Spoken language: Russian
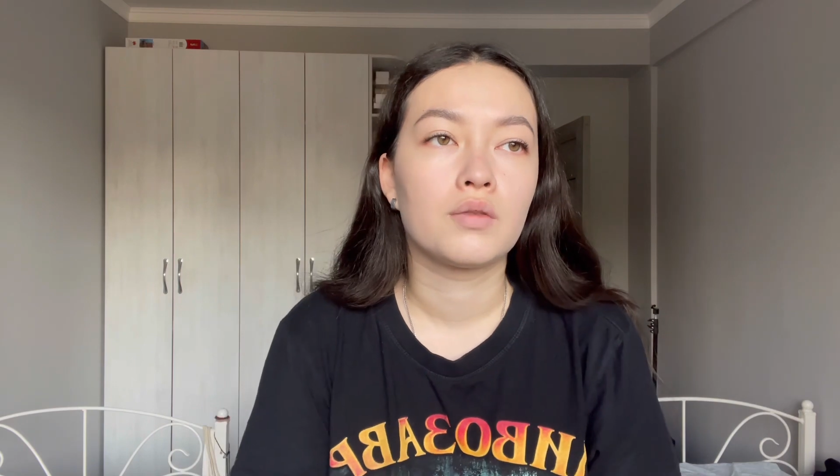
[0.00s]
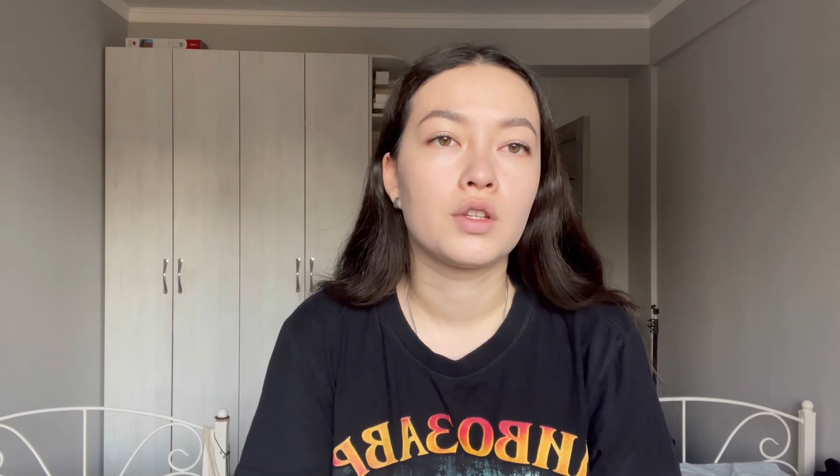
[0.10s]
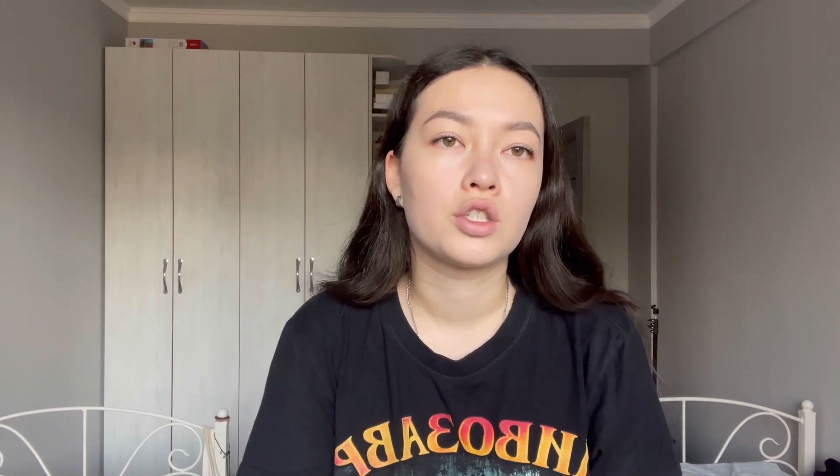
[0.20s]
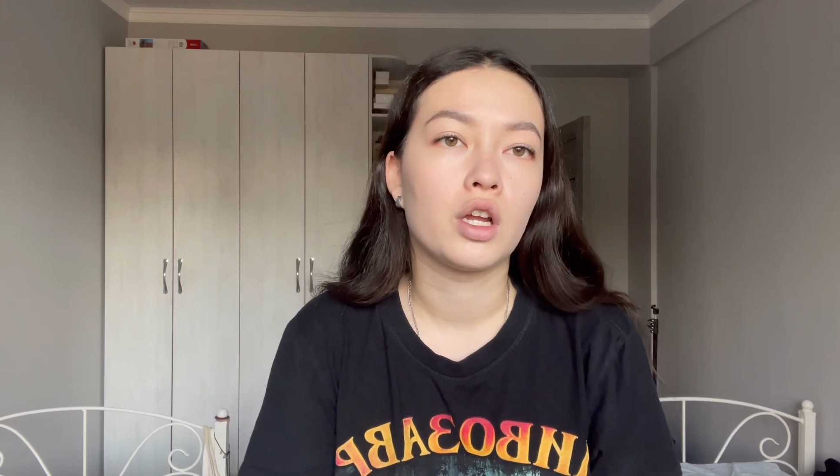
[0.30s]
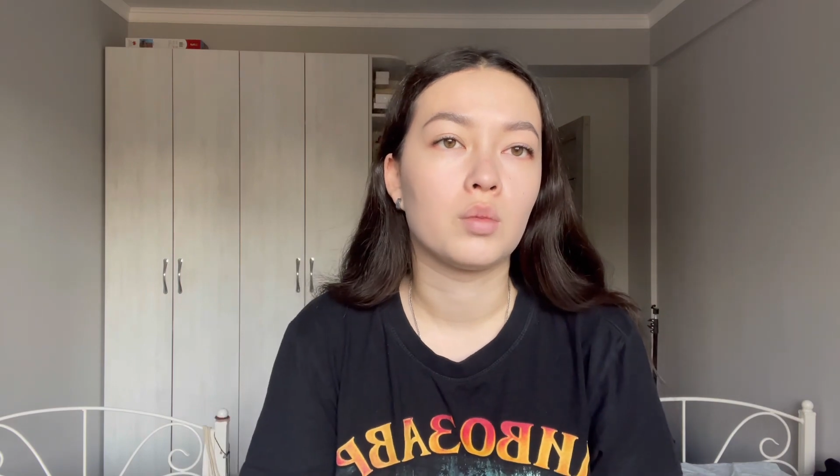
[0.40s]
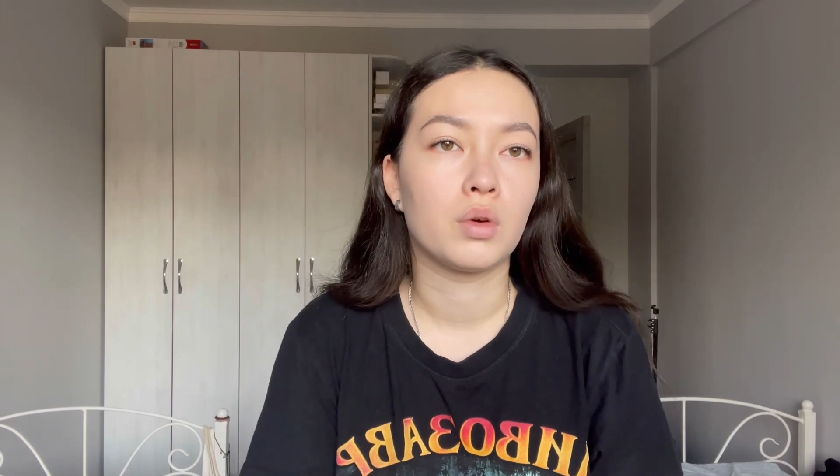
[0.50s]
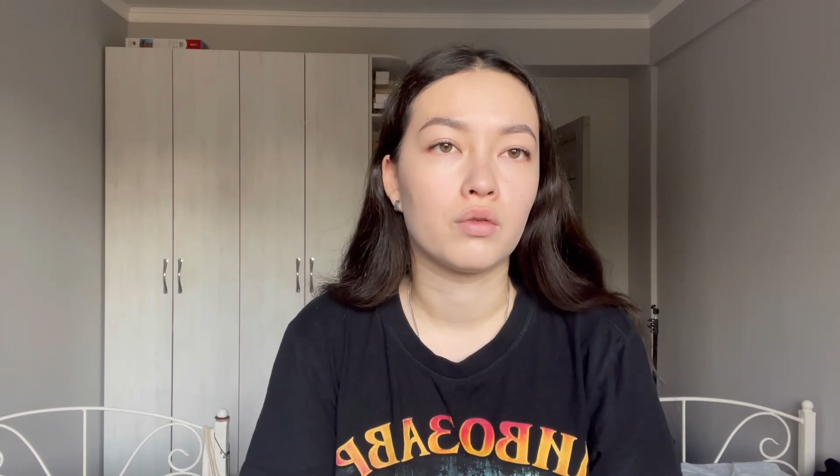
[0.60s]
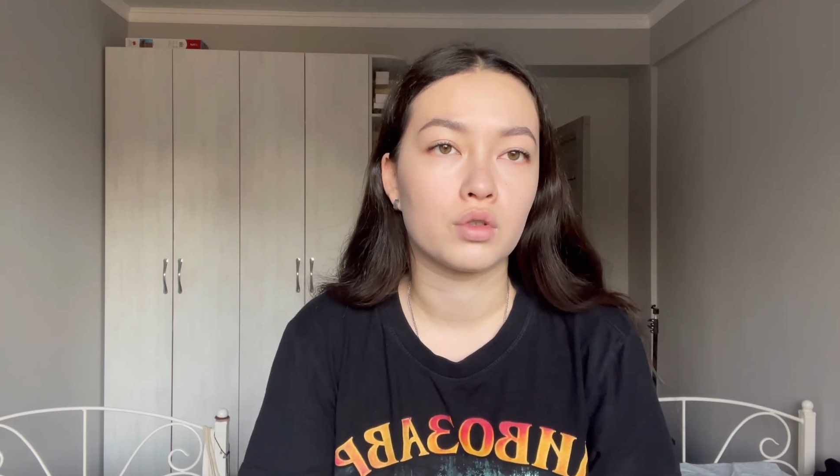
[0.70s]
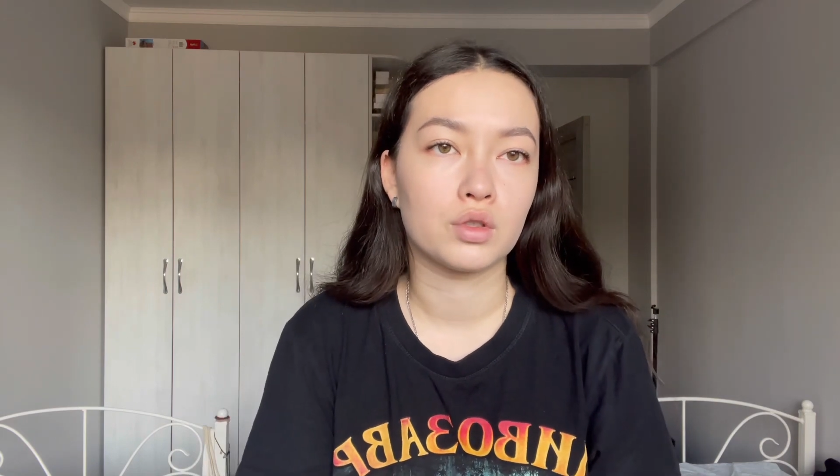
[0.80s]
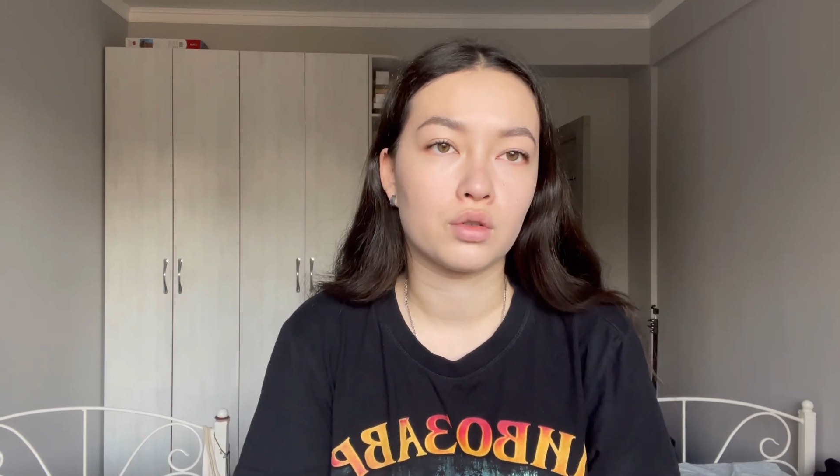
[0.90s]
в начале
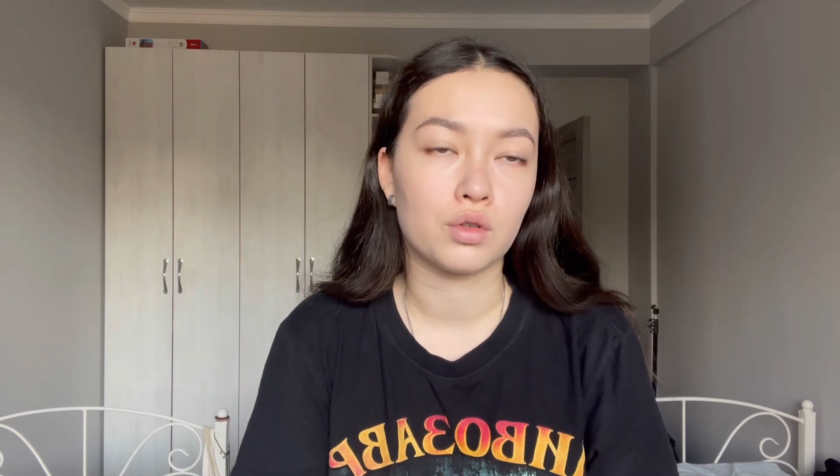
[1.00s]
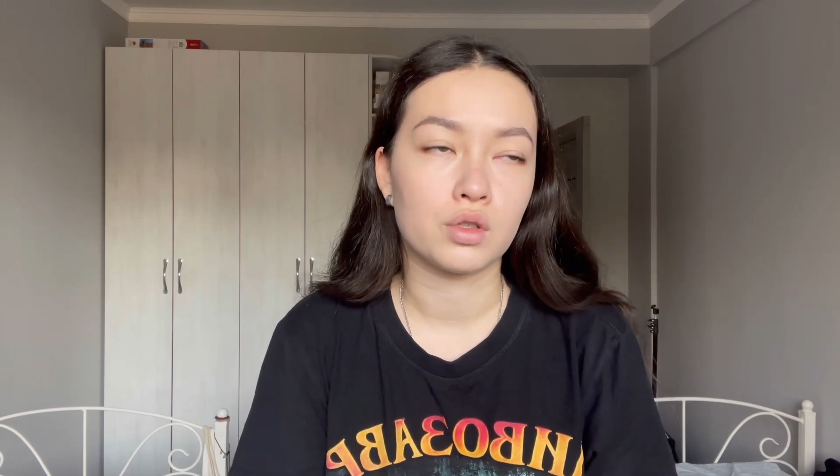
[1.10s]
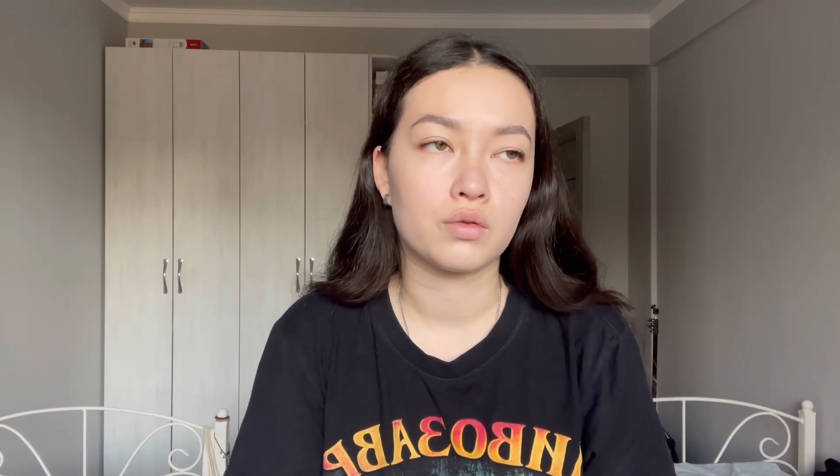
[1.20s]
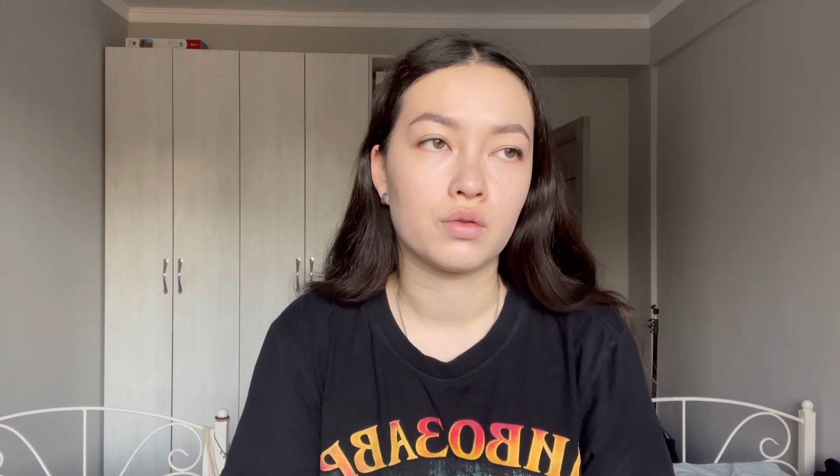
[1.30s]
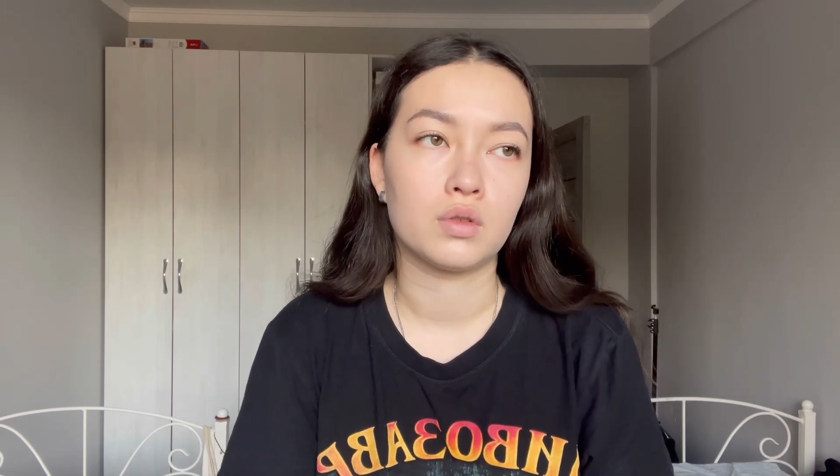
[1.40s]
моего расстройства.